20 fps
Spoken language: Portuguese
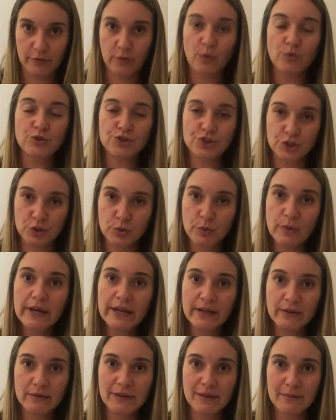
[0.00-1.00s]
continua
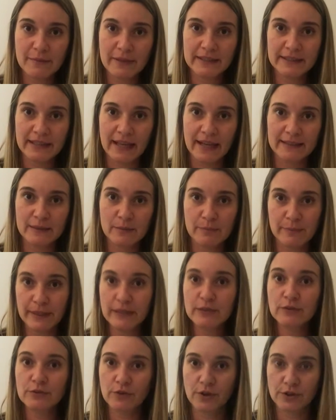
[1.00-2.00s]
regulamentada
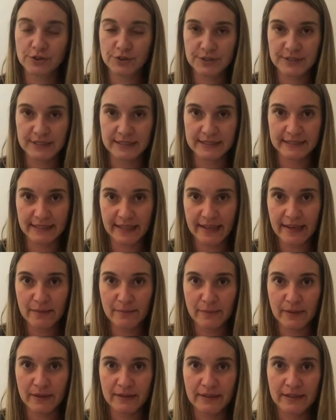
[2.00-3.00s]
pelo nosso
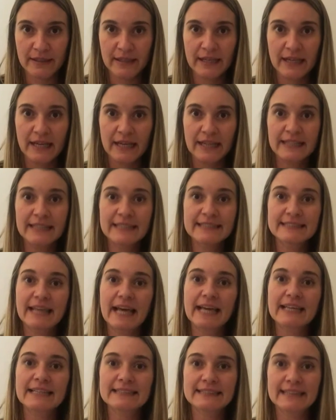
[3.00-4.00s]
sistema e
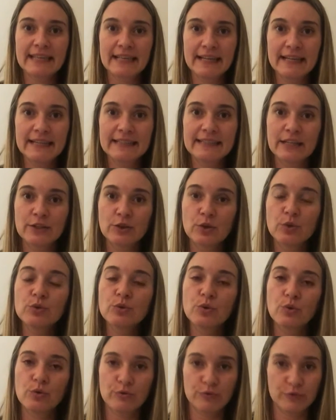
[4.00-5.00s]
está inserida no
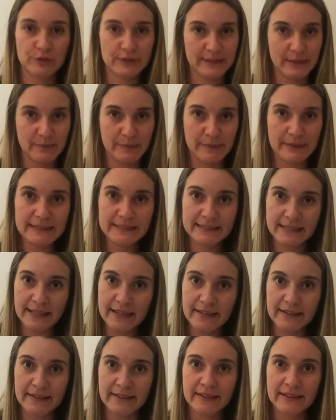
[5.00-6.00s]
novo
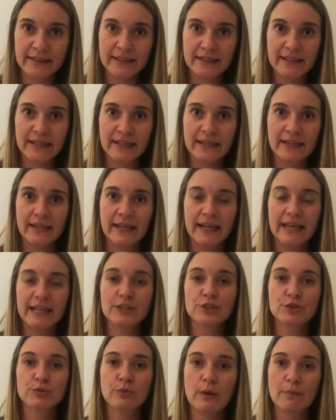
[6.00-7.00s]
CPC
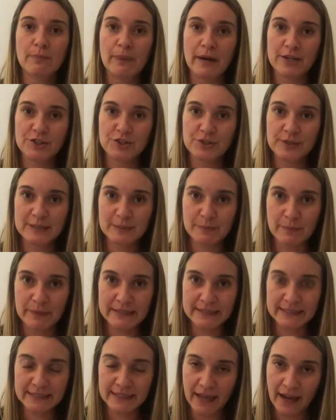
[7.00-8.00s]
em sua parte
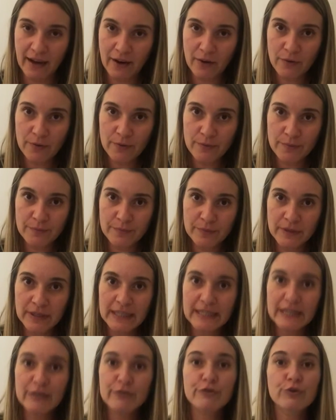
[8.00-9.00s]
especial,
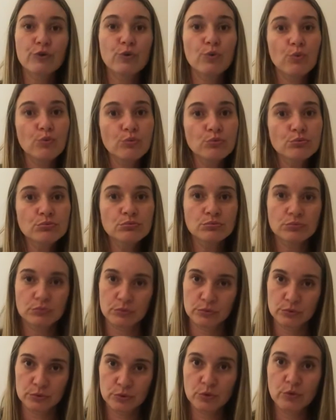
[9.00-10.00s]
livro 1
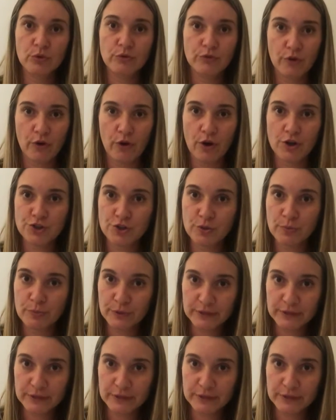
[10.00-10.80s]
do novo código,